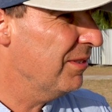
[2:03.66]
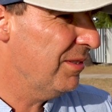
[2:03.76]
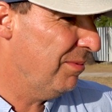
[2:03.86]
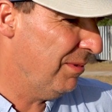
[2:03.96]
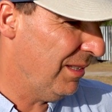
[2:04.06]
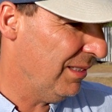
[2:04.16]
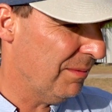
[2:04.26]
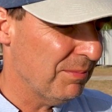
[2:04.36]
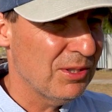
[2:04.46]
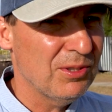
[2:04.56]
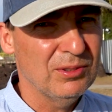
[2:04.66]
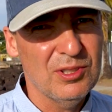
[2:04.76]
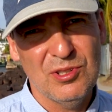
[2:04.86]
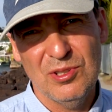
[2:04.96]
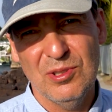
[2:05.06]
powiedzmy lata 50.,
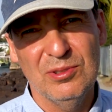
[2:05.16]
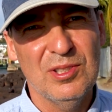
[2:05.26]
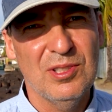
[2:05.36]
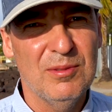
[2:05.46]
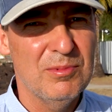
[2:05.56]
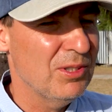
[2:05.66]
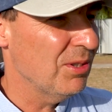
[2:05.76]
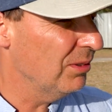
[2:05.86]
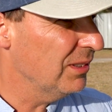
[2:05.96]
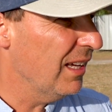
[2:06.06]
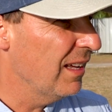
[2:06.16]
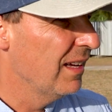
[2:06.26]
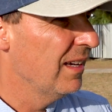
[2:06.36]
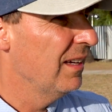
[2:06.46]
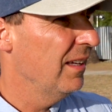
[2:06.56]
60., 70.,
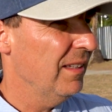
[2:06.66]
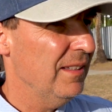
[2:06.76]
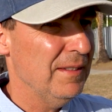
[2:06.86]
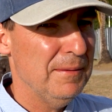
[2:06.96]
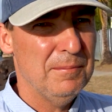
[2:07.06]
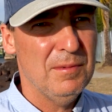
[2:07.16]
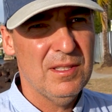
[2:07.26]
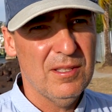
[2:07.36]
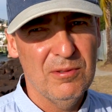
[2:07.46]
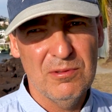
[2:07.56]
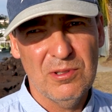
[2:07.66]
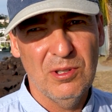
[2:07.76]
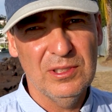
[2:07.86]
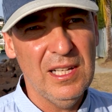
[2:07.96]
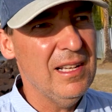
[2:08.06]
są
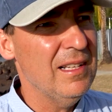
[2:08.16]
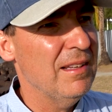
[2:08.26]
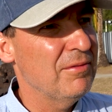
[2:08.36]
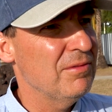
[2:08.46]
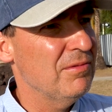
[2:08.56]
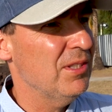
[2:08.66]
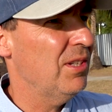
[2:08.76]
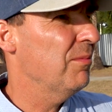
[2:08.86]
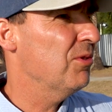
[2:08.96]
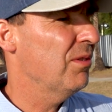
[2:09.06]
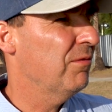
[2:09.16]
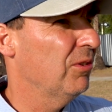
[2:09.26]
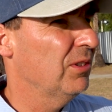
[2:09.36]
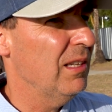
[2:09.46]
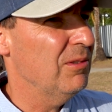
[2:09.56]
hotele, najwyżej może w
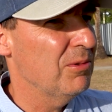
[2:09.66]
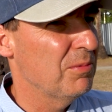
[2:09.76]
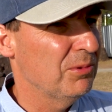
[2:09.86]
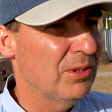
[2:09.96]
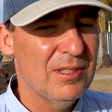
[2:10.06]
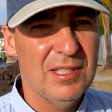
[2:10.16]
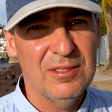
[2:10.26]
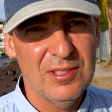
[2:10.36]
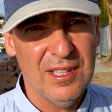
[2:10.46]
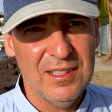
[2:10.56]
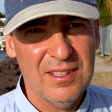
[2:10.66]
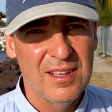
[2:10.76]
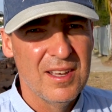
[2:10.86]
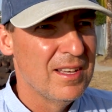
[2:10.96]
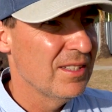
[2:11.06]
hotelu turysta
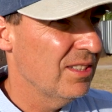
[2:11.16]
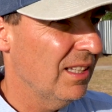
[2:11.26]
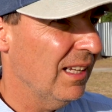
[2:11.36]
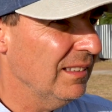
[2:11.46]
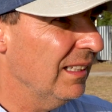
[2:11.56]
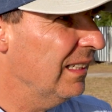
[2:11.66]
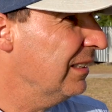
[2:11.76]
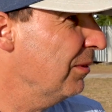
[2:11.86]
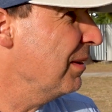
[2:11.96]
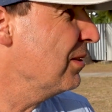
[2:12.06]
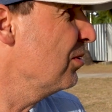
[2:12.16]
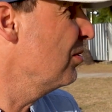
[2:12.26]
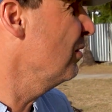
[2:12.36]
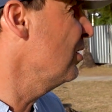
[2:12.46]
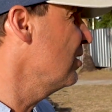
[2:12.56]
dostaje śniadanie, natomiast
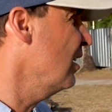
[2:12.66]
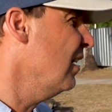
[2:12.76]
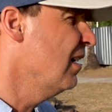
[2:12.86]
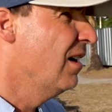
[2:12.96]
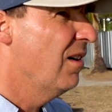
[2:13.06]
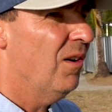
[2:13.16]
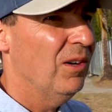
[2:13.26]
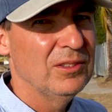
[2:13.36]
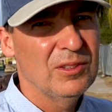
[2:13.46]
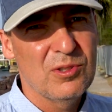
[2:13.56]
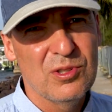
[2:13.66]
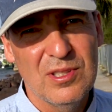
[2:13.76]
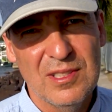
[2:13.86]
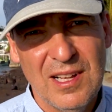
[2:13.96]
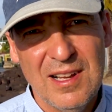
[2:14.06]
oczywiście on
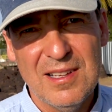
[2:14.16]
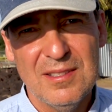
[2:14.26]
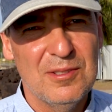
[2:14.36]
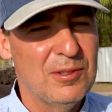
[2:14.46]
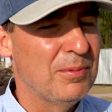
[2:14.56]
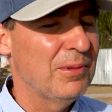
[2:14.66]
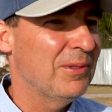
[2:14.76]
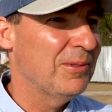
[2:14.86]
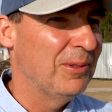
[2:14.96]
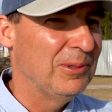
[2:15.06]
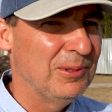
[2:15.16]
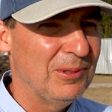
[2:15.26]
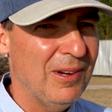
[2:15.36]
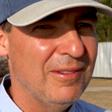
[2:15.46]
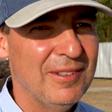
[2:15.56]
korzysta z dóbr
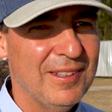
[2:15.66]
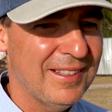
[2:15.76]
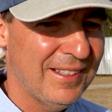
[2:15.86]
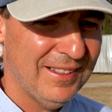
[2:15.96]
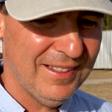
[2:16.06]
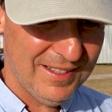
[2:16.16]
kulturowych